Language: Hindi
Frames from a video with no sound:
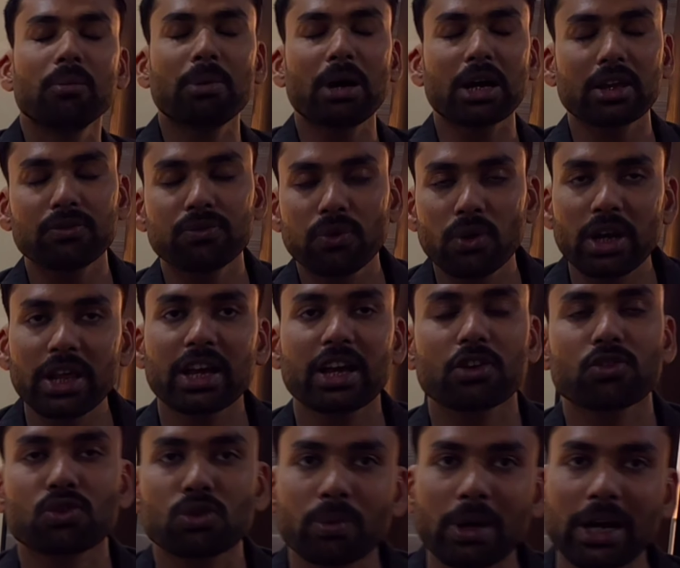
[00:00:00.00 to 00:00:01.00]
बाकी फुली
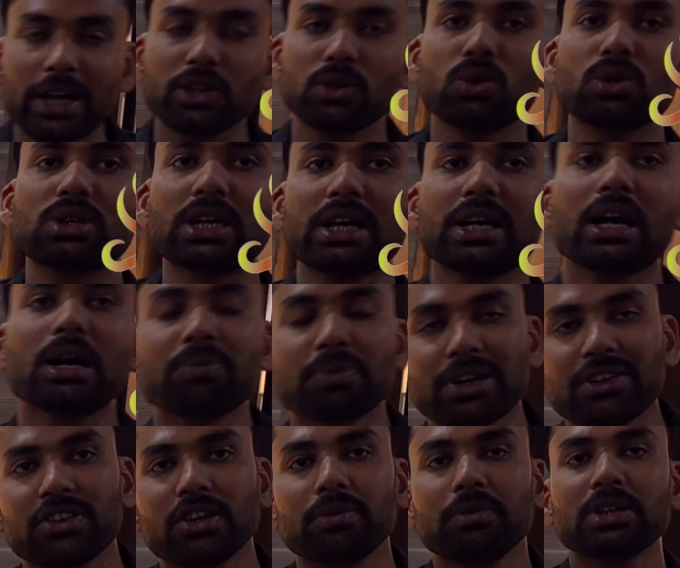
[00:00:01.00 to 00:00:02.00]
कस्टमाइज होता है आप
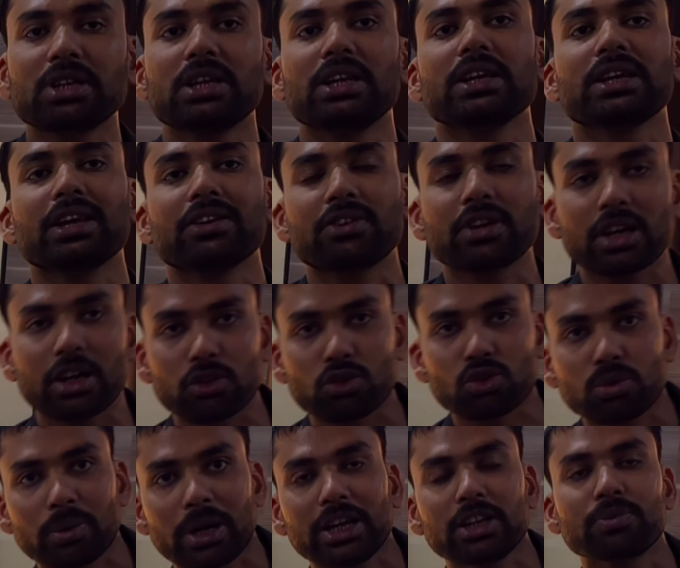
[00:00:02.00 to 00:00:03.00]
किसी भी तरीके से
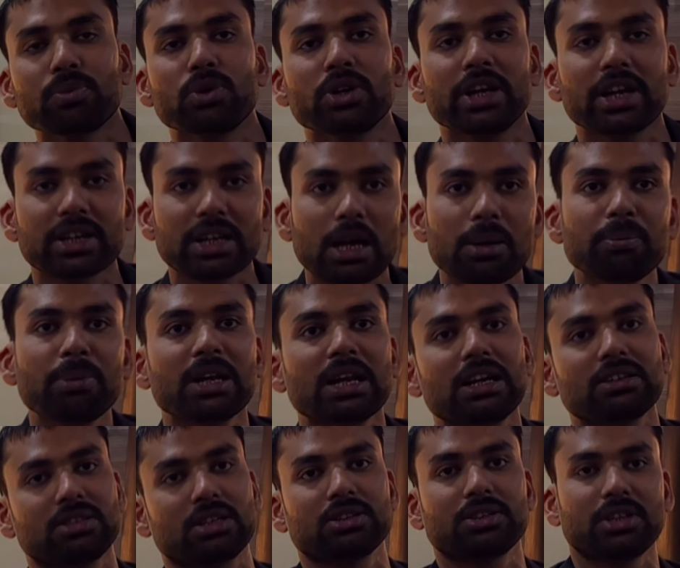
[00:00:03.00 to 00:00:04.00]
कस्टमाइज प्रोडक्ट आप बना
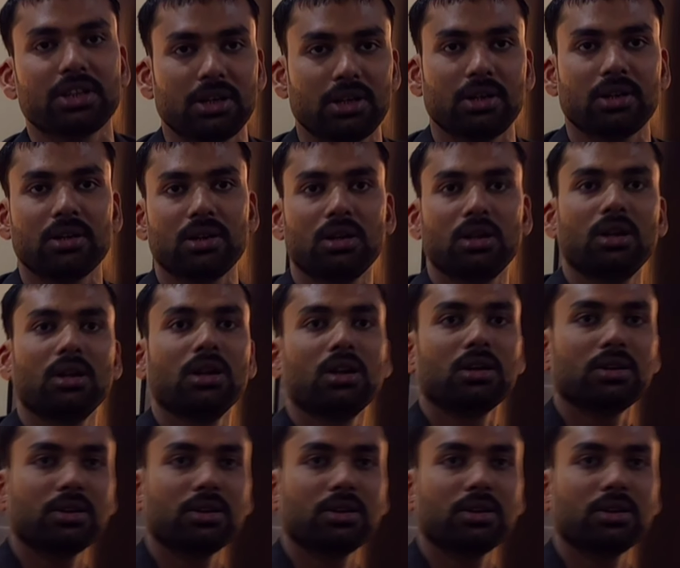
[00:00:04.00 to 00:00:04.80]
सकते हैं राइट